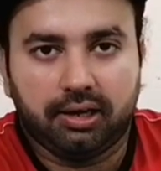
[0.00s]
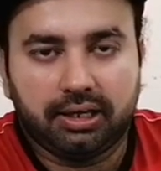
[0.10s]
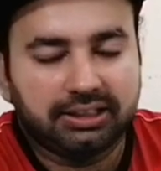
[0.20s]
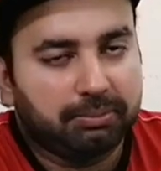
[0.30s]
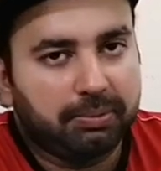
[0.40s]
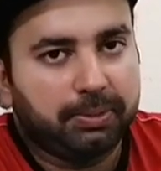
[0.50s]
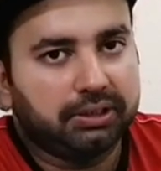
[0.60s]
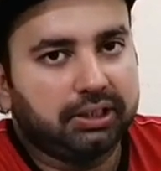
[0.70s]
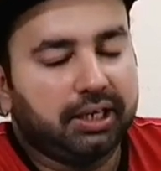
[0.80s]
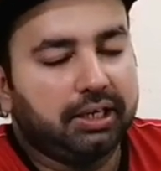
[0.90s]
का सबब
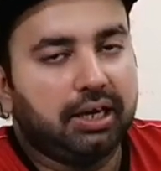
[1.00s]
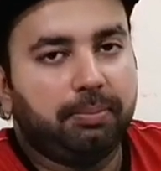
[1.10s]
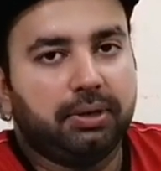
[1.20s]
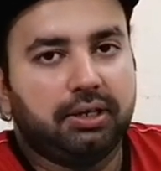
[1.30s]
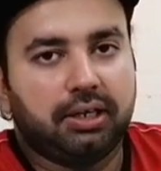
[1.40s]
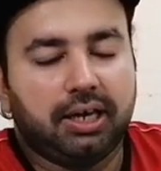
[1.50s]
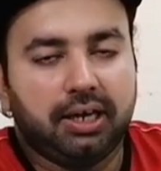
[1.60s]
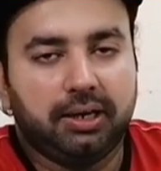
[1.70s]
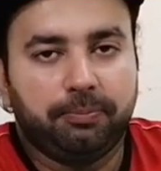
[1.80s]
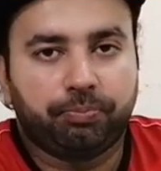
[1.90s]
बनते हैं या फिर इनके